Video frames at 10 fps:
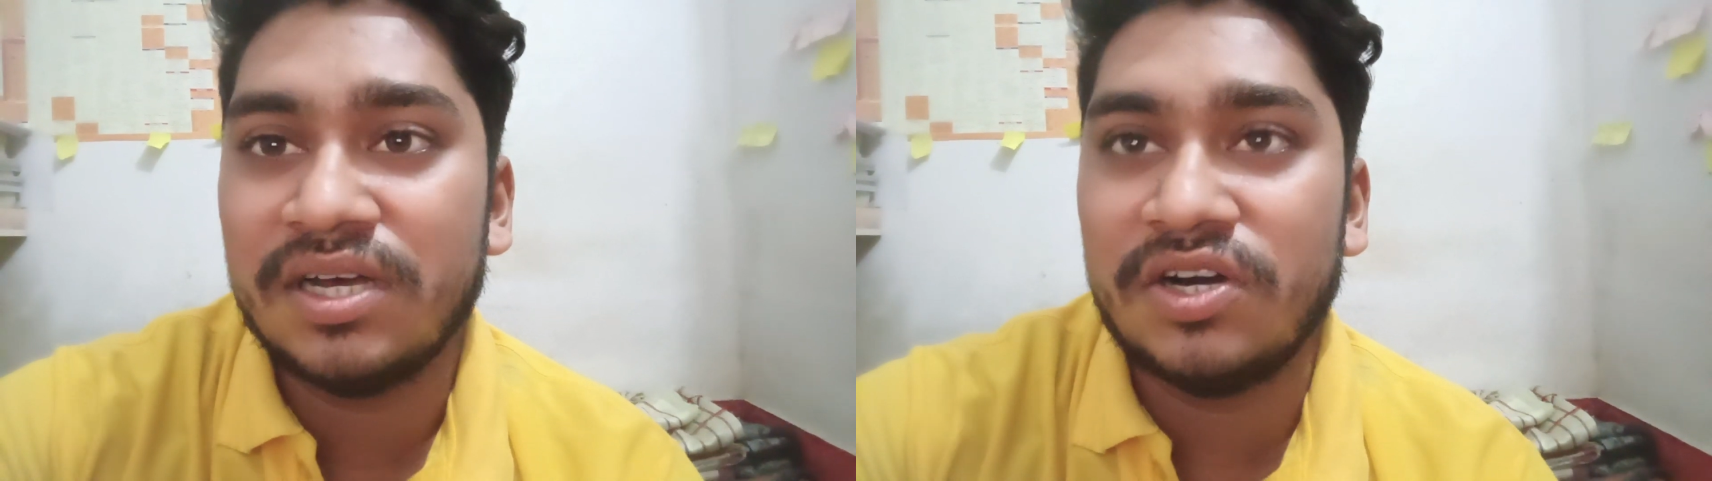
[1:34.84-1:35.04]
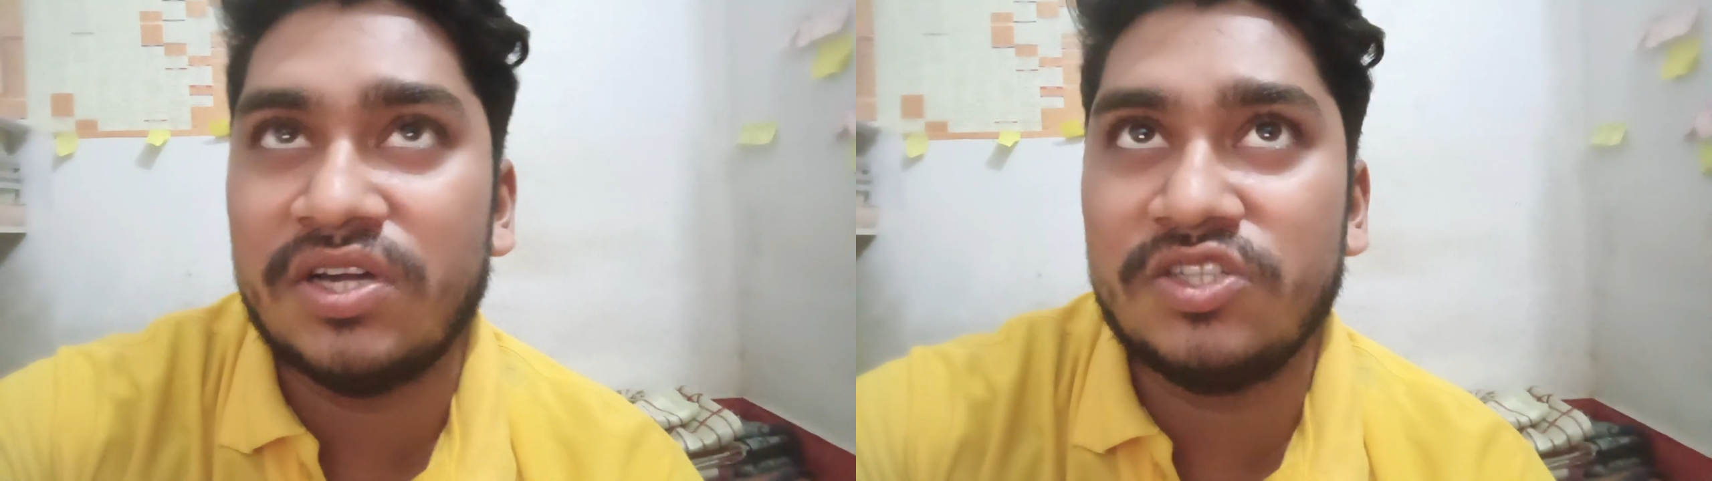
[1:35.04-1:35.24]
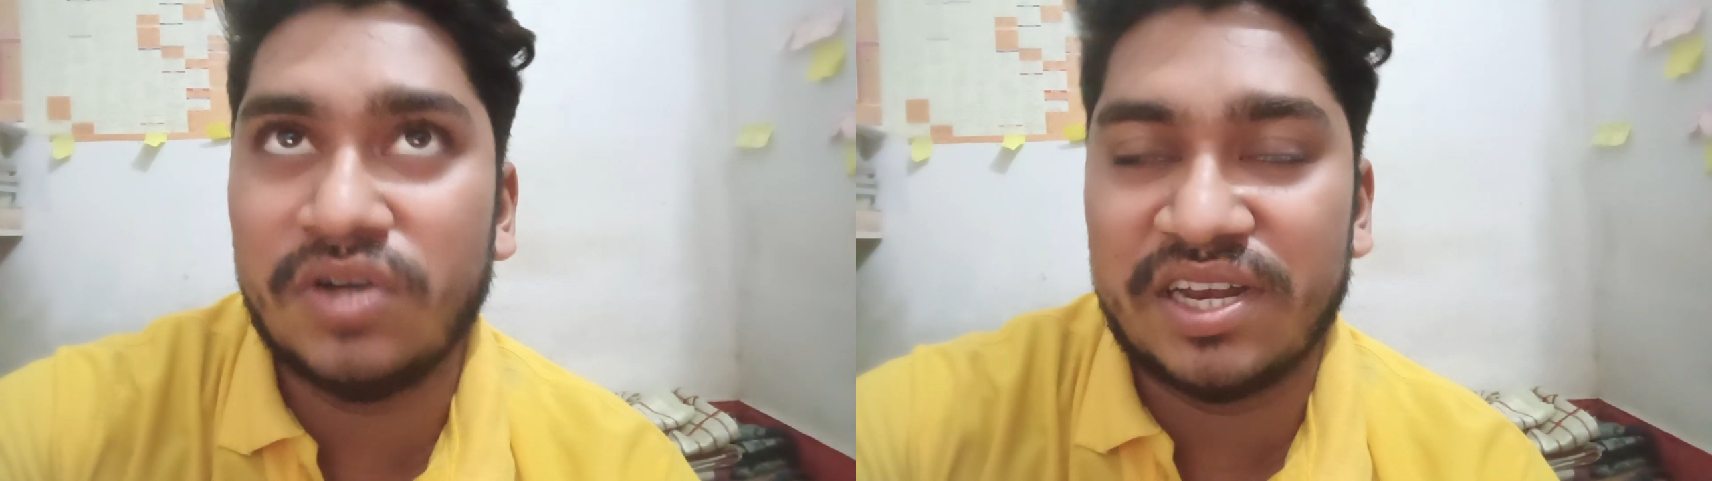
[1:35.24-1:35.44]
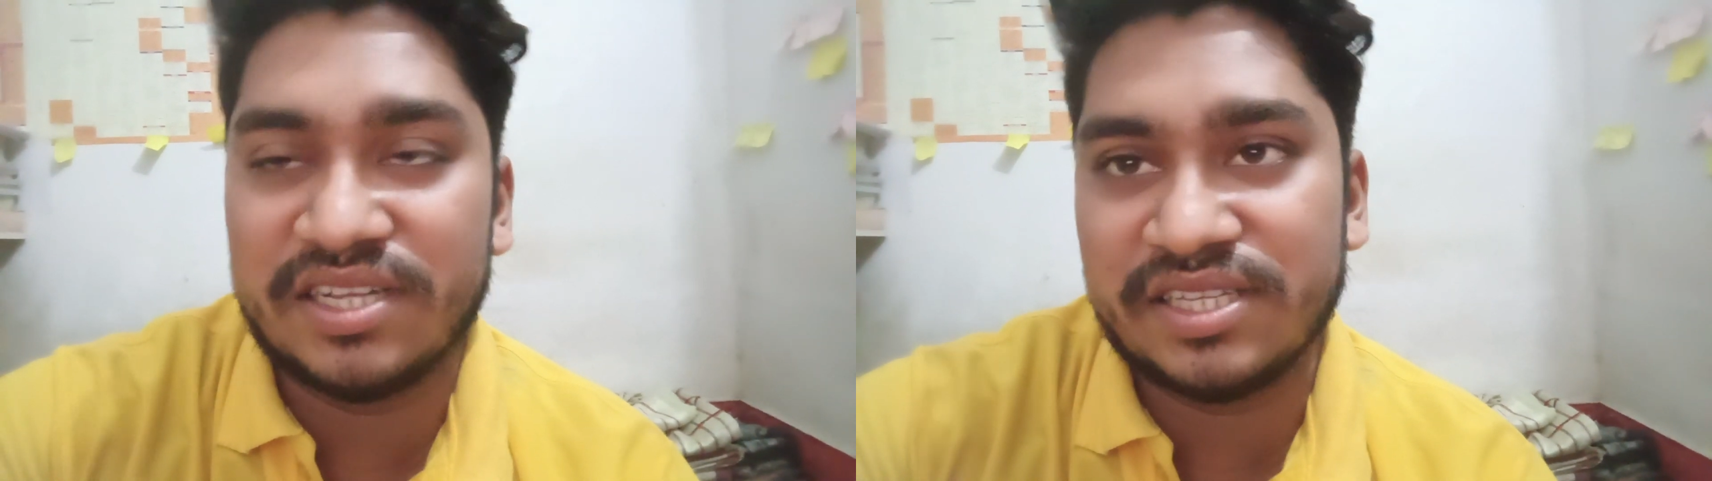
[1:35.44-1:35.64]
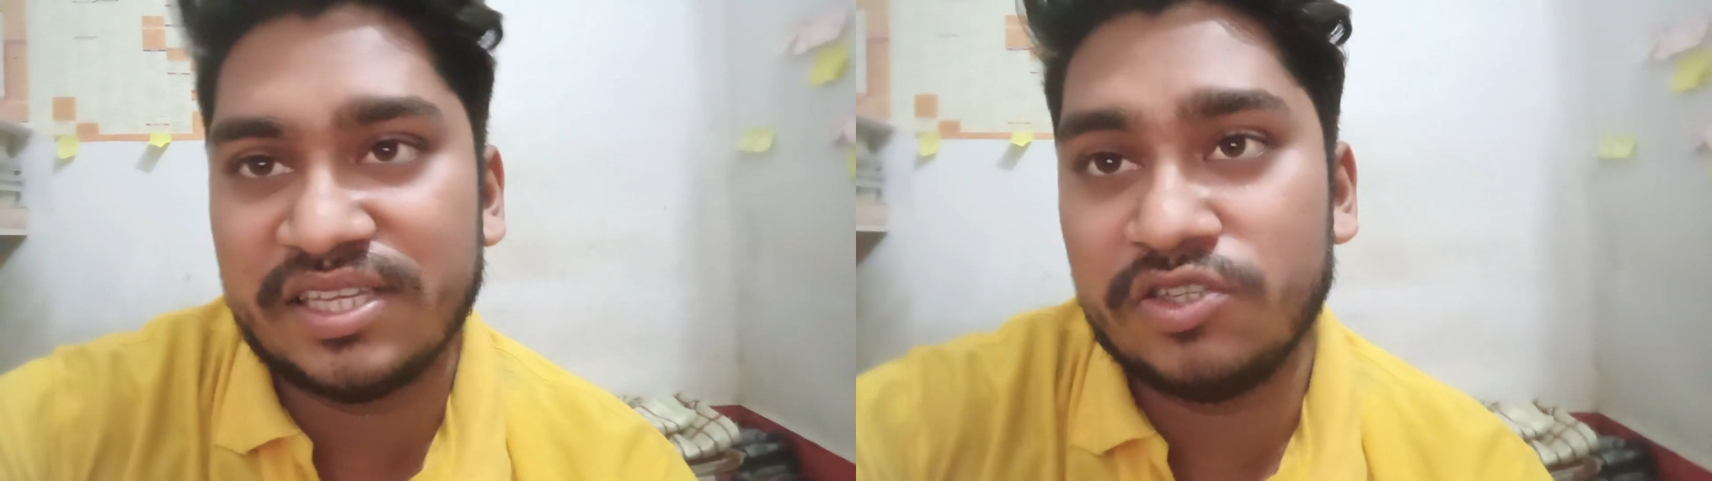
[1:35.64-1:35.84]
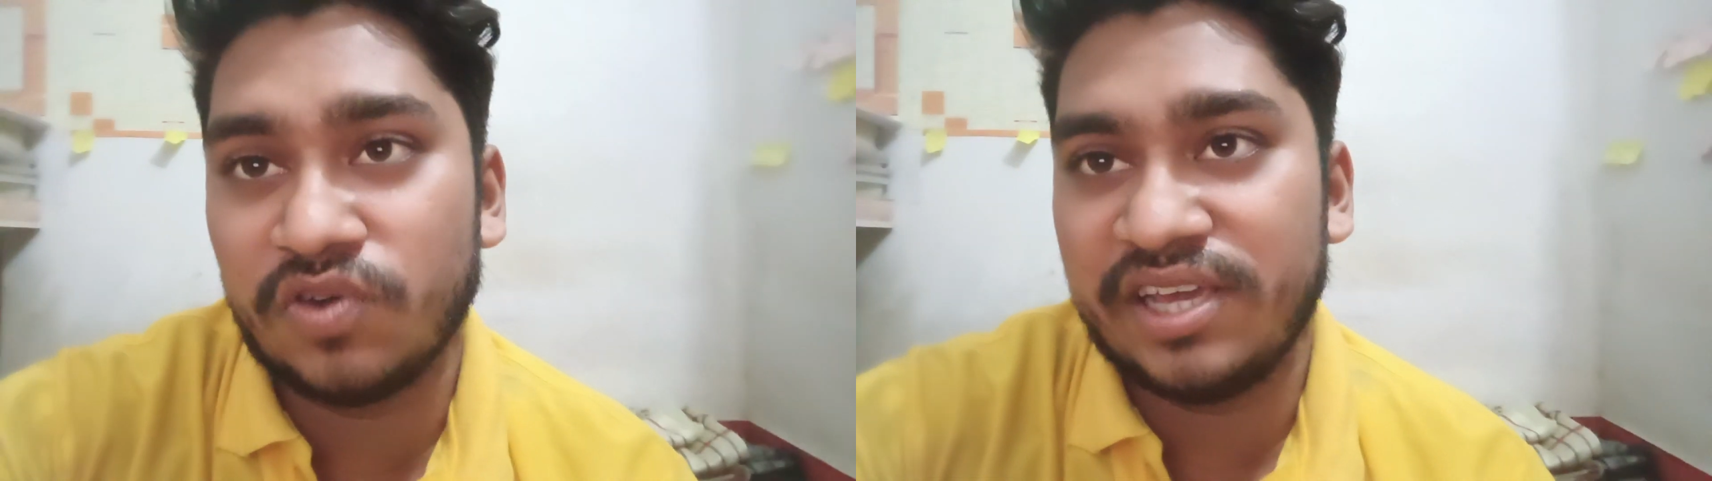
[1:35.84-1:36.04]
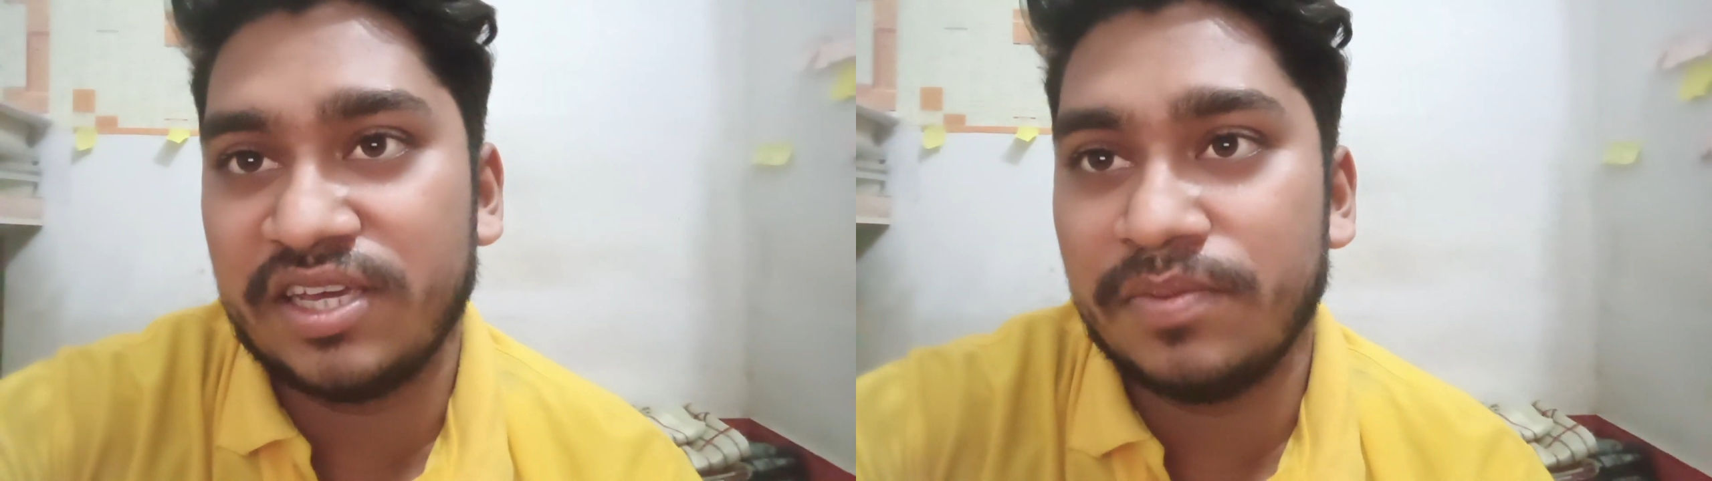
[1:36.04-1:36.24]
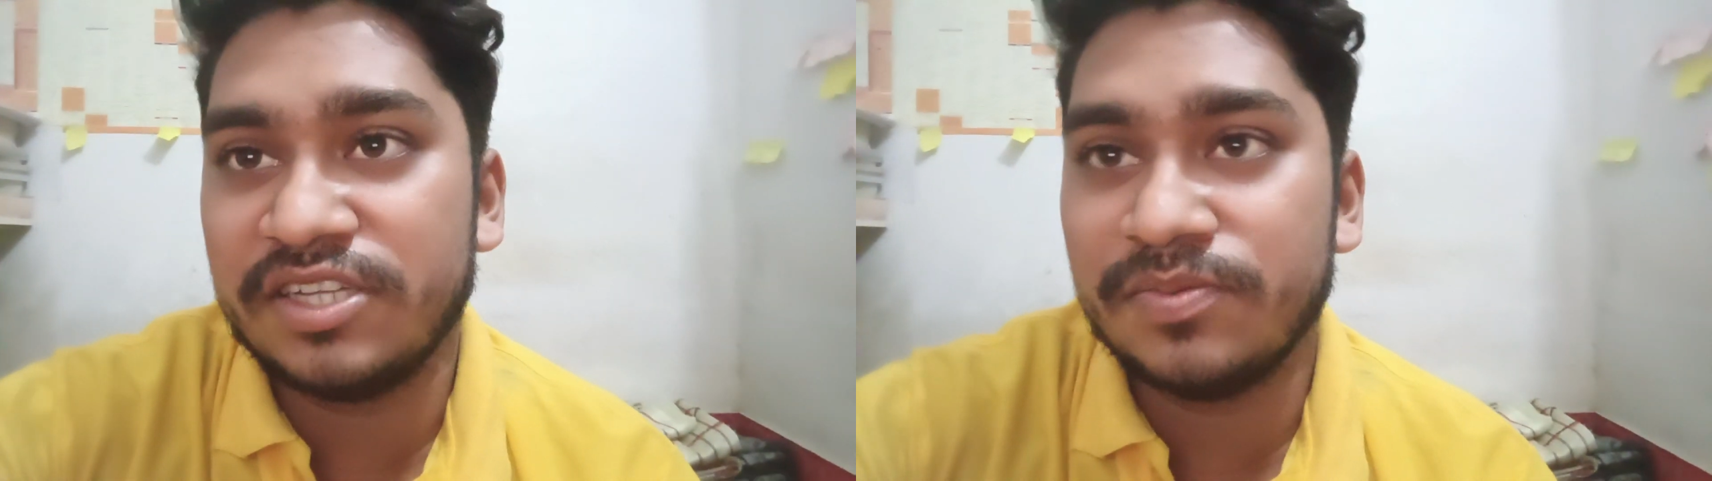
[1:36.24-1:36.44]
और जो आना चाहते हैं जुलाई
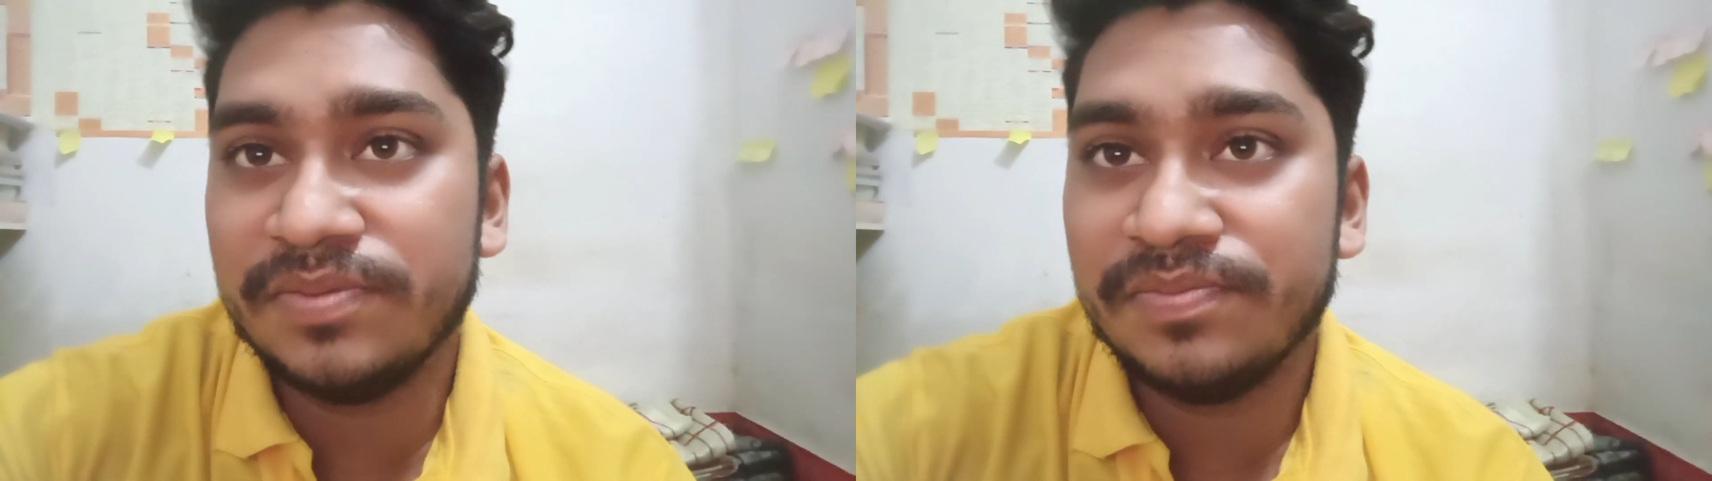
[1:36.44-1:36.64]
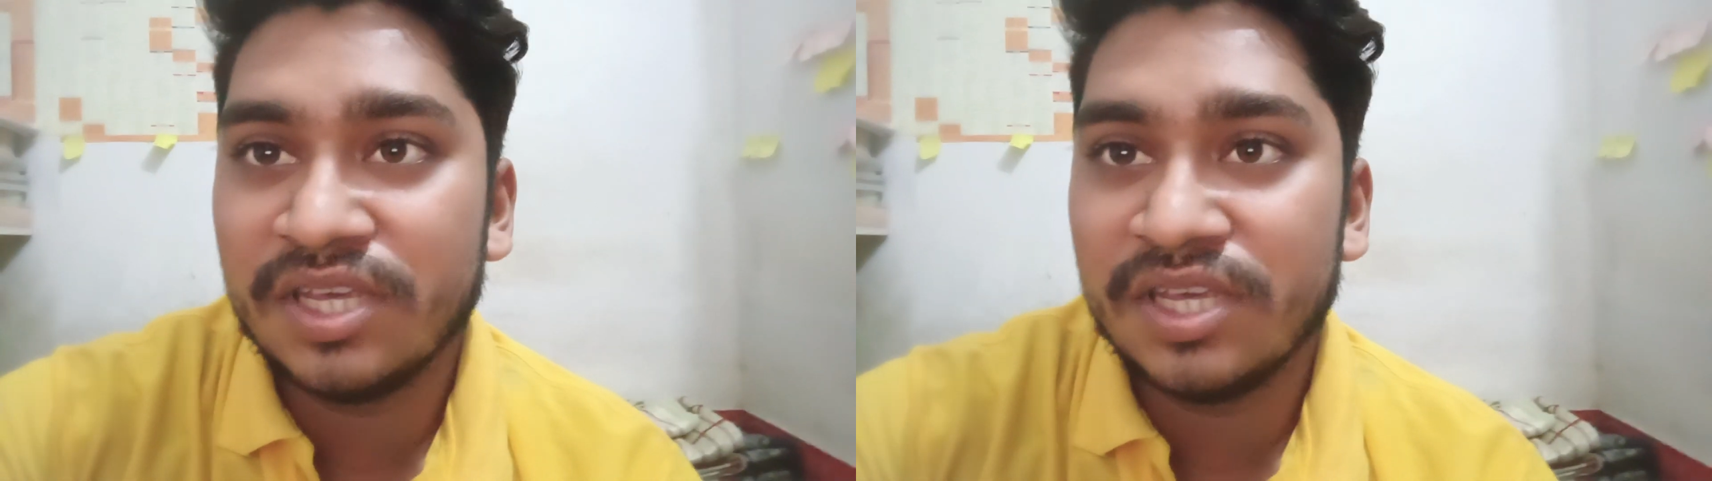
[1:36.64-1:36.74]
के बैच में